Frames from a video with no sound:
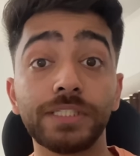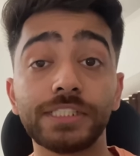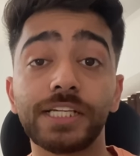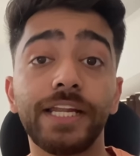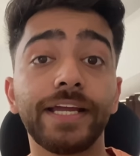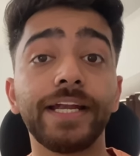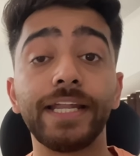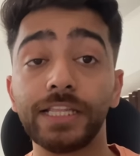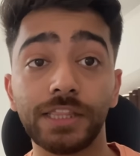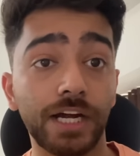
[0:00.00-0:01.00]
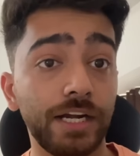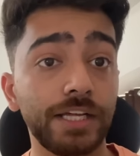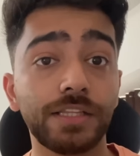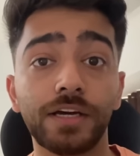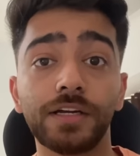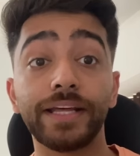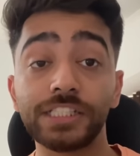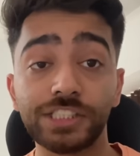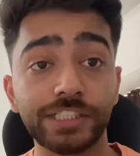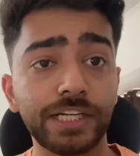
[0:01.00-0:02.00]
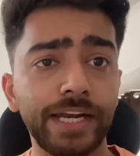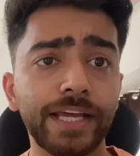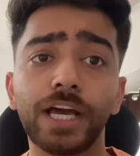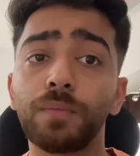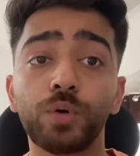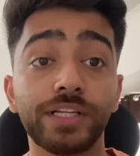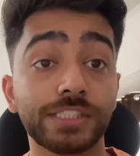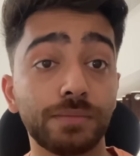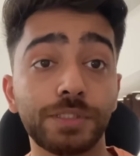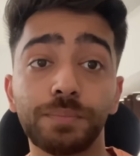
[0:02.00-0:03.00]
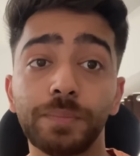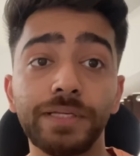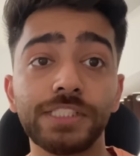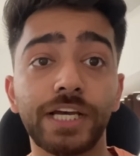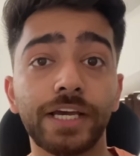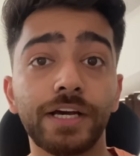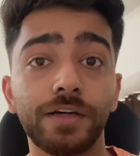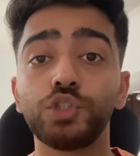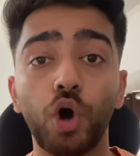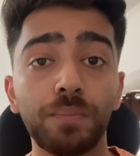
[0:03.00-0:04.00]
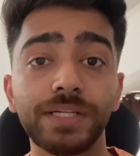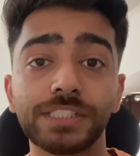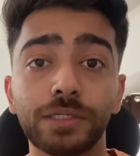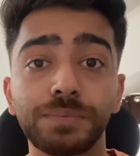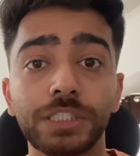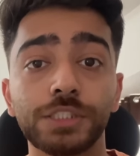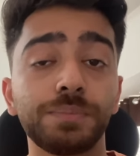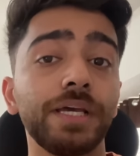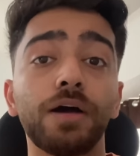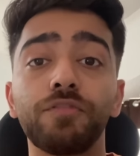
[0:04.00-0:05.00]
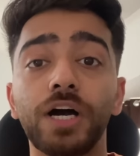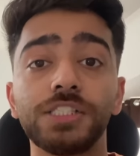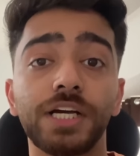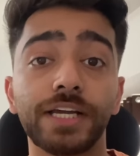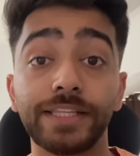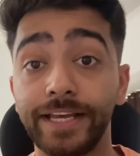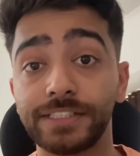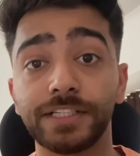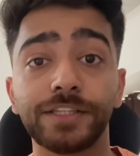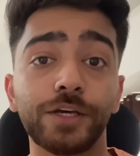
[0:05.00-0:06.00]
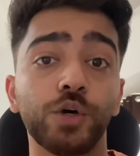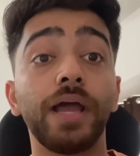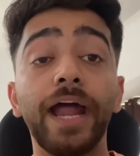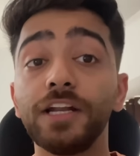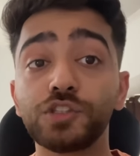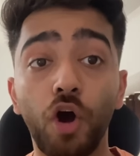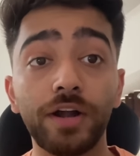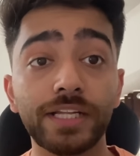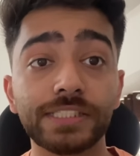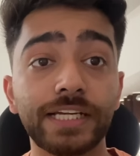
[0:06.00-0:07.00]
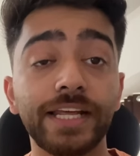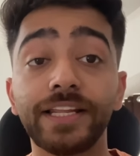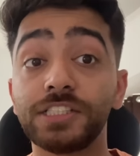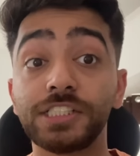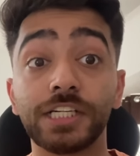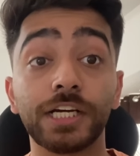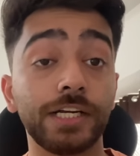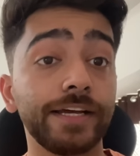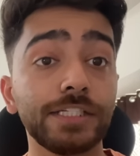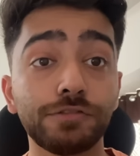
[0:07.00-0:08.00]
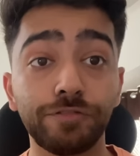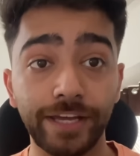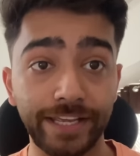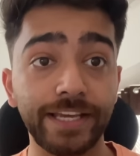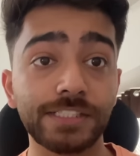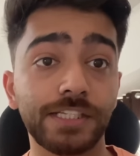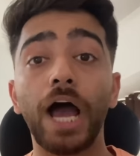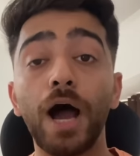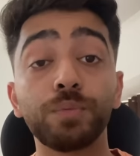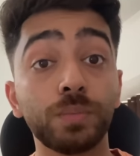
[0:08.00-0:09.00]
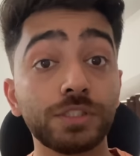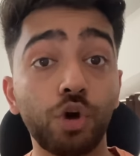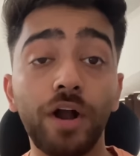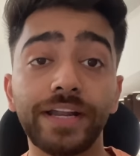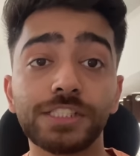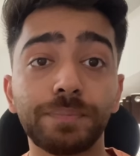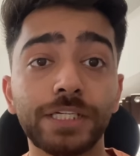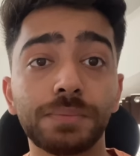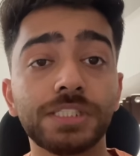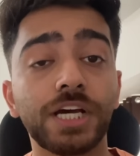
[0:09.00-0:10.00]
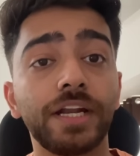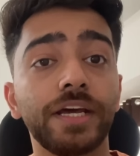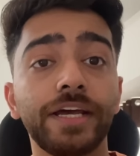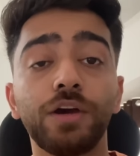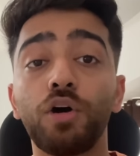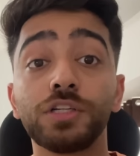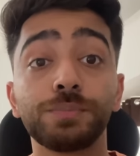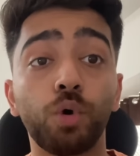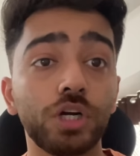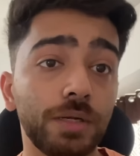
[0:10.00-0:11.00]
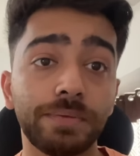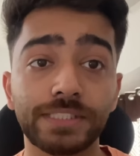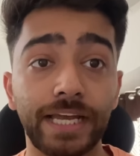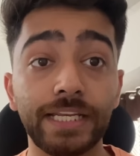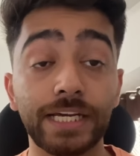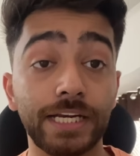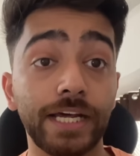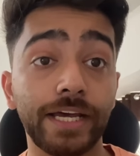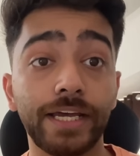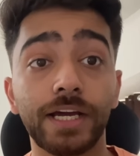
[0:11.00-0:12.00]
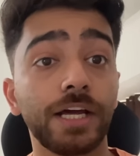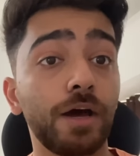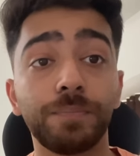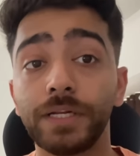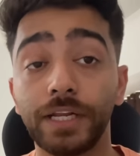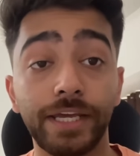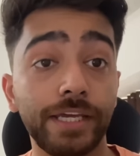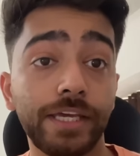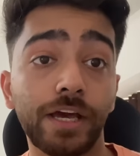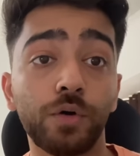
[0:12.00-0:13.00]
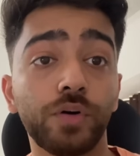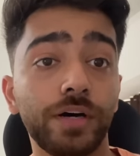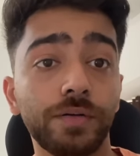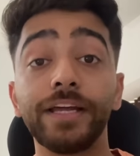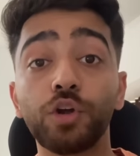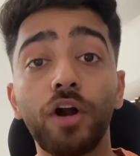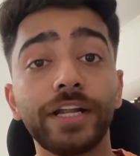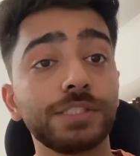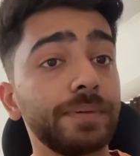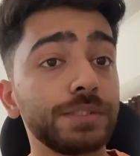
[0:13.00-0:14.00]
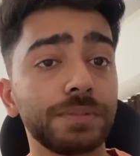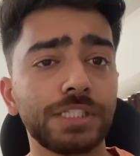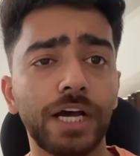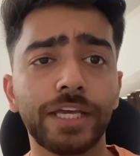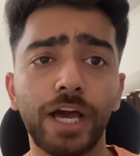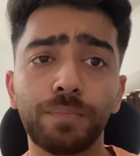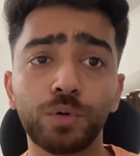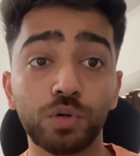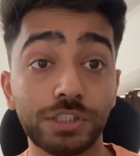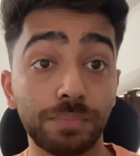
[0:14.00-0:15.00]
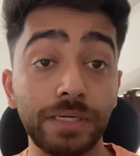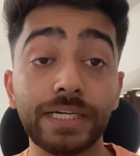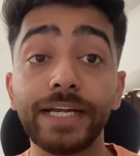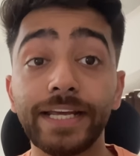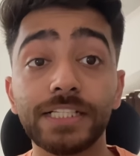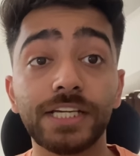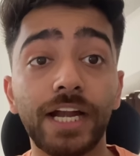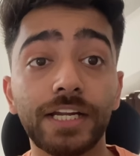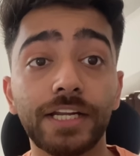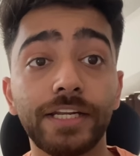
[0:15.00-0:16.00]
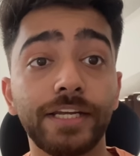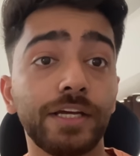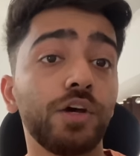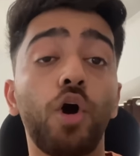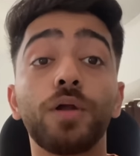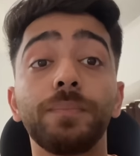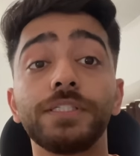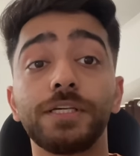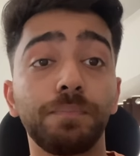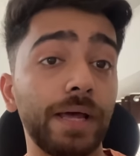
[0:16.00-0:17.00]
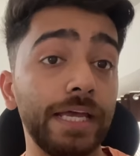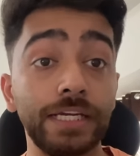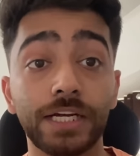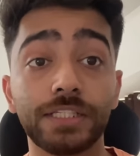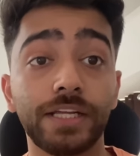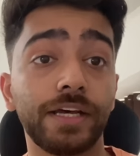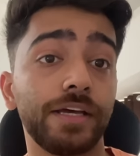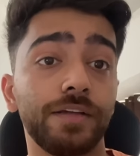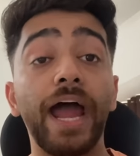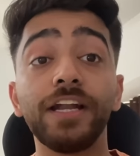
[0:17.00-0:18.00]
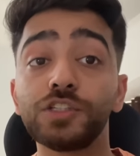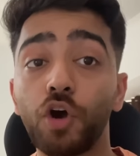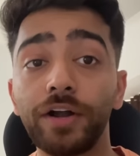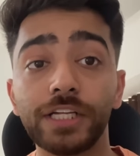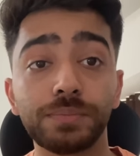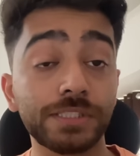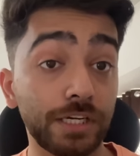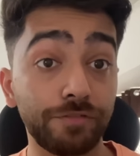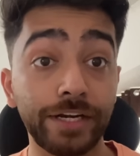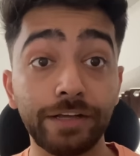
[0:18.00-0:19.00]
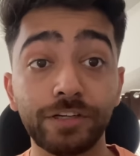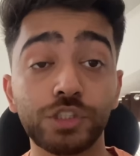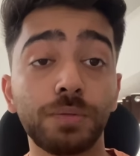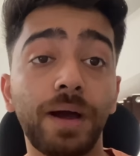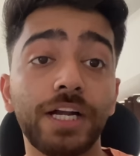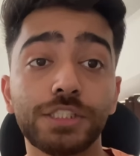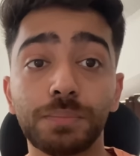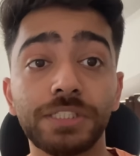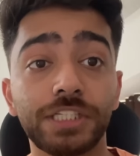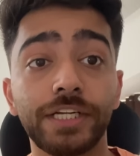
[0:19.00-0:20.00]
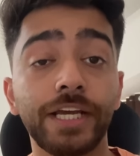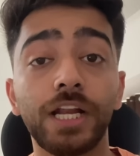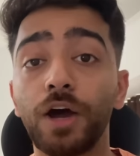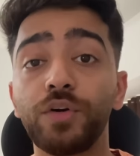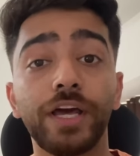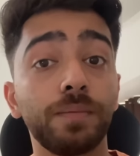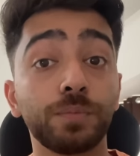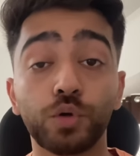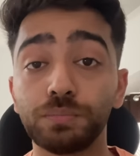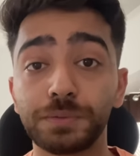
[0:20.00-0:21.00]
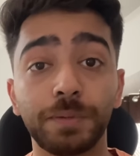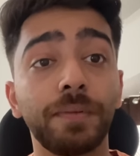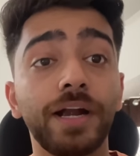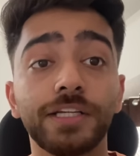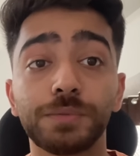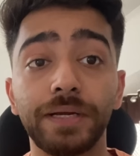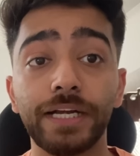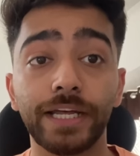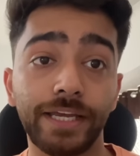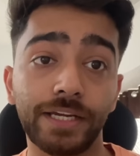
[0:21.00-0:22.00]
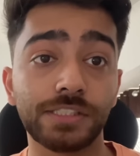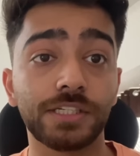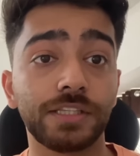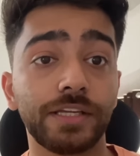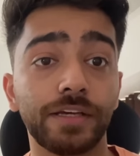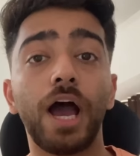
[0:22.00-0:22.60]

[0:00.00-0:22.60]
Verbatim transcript: बजे से लेके 10:30 तक. रजिस्ट्रेशन लिंक आपको description डिस्क्रिप्शन में मिल जाएगा जॉब डिस्क्रिप्शन भी आप वहां जाके देख सकते हो एंड इस कॉन्टेस्ट के लिए रजिस्टर करना इज वेरी इजी आपको बस कॉन्टेस्ट पेज पे जाना है और इस पोर्टल पे साइन करना है अगर आपने नहीं किया हुआ देन कॉन्टेस्ट पेज पे जाके आपको कुछ अपनी डिटेल्स एड करनी है और बस अप्लाई कर देना है एंड इस कॉन्टेस्ट में सिर्फ इंडिविजुअल पार्टिसिपेशन ही अलाउड है आप ग्रुप्स में पार्टिसिपेट नहीं कर सकते